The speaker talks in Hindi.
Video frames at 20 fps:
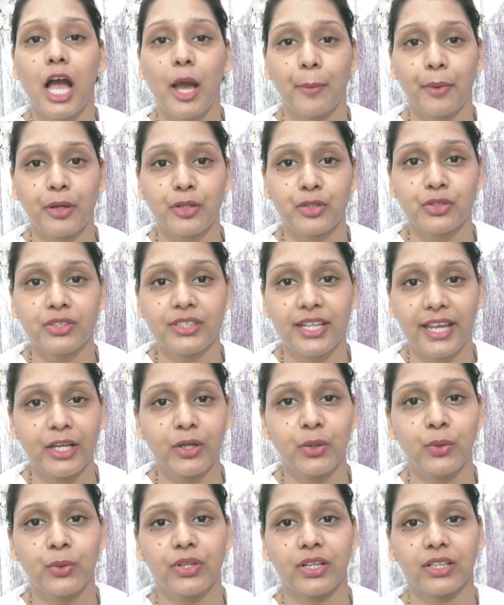आपके जो
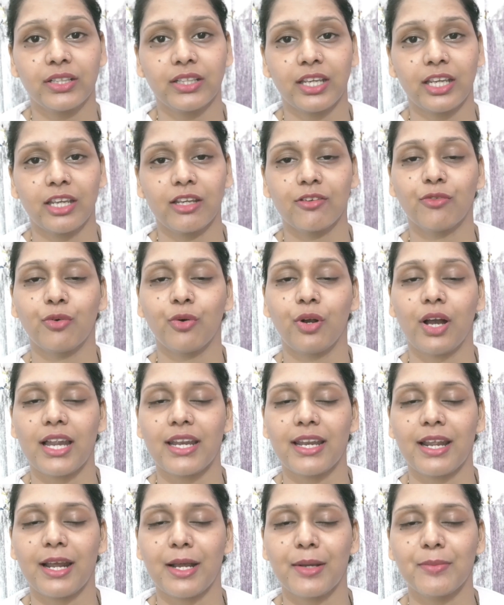टैन हो रखे हैं वो
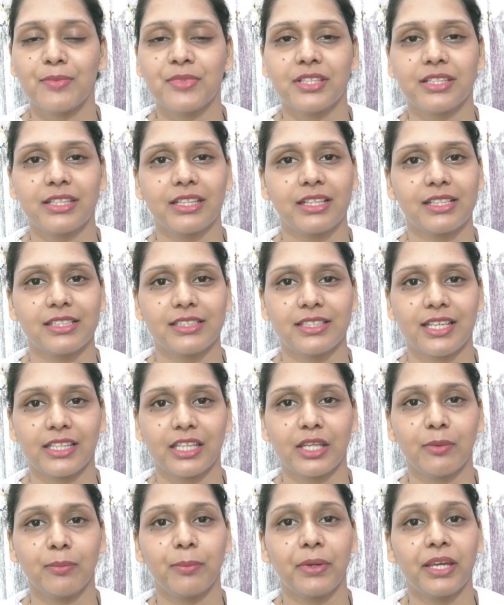आराम से निकल
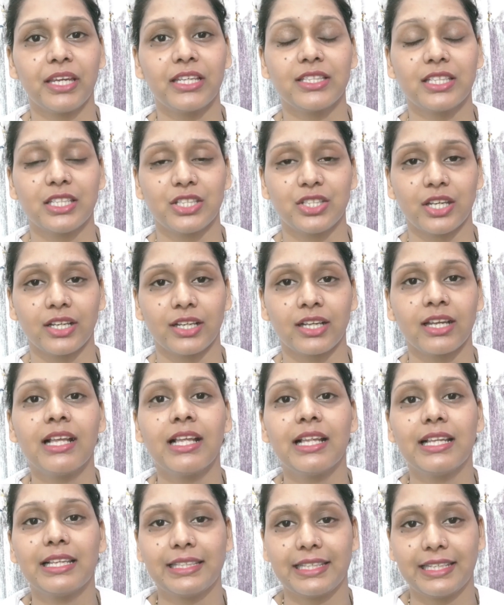जाएंगे बेझिझक
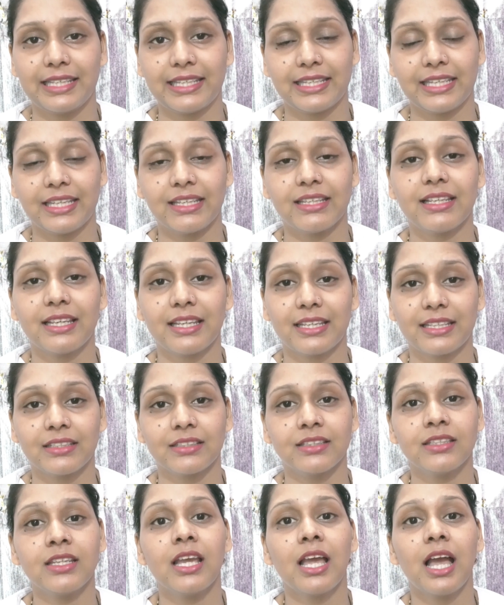लेकिन
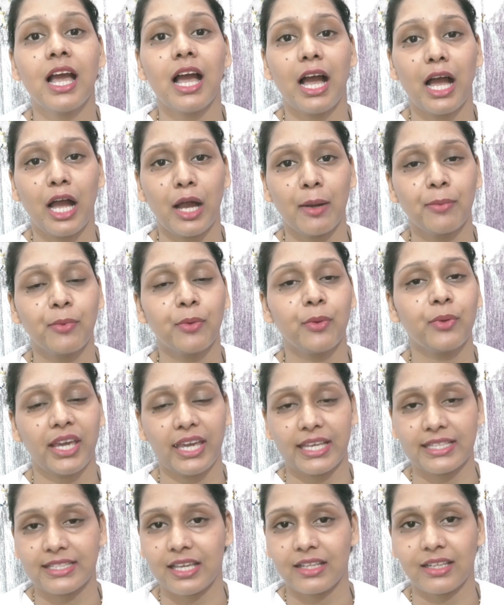लेकिन आपको
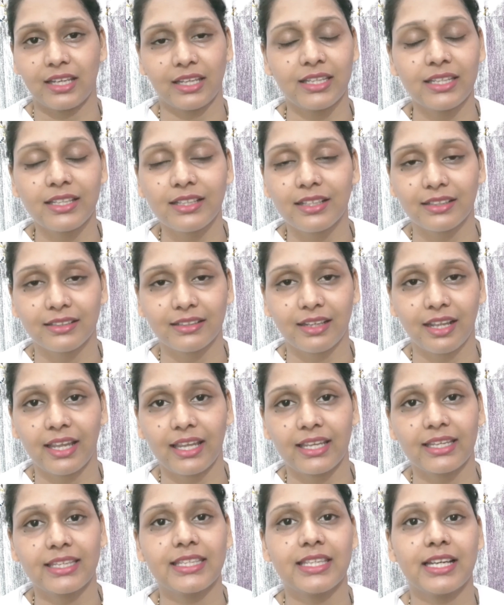ऐसा नहीं करना
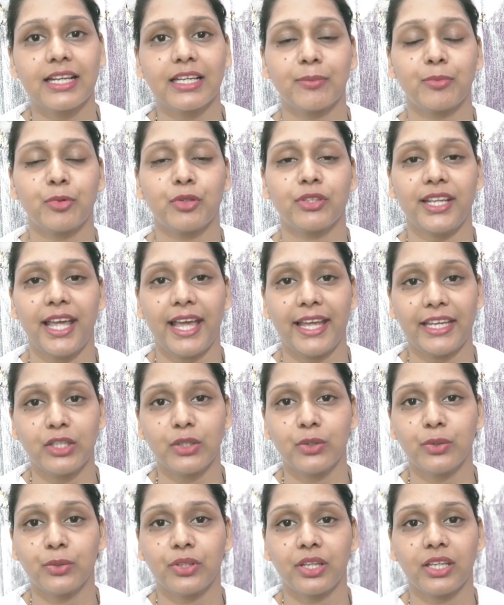है कि अगर आपको
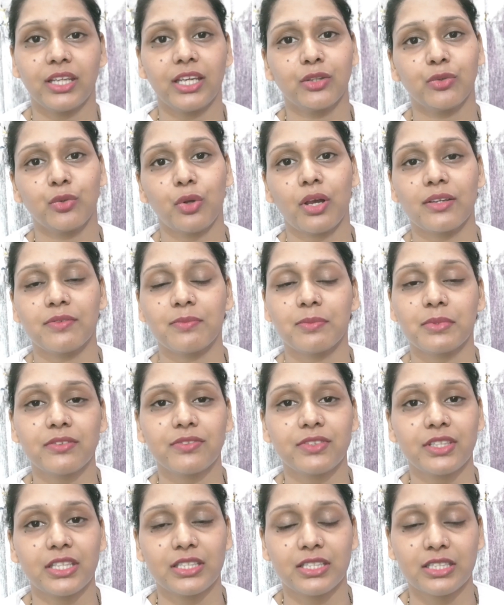टैनिंग हो रही है तो आप
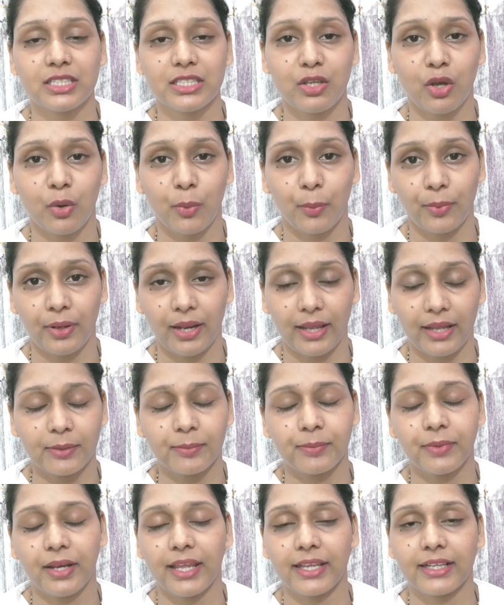सिर्फ ये चीज़ अप्लाई
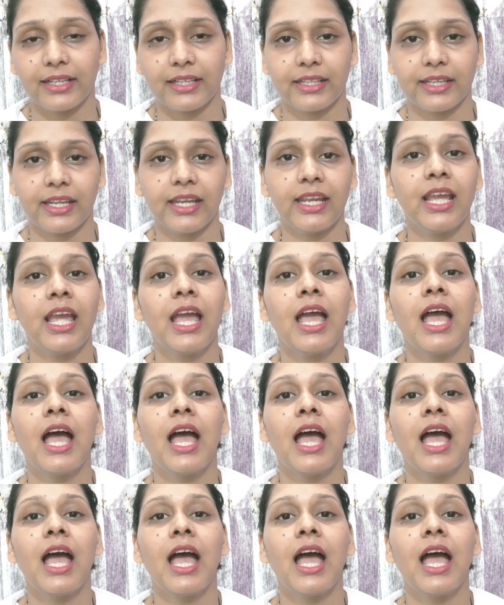अप्लाई करें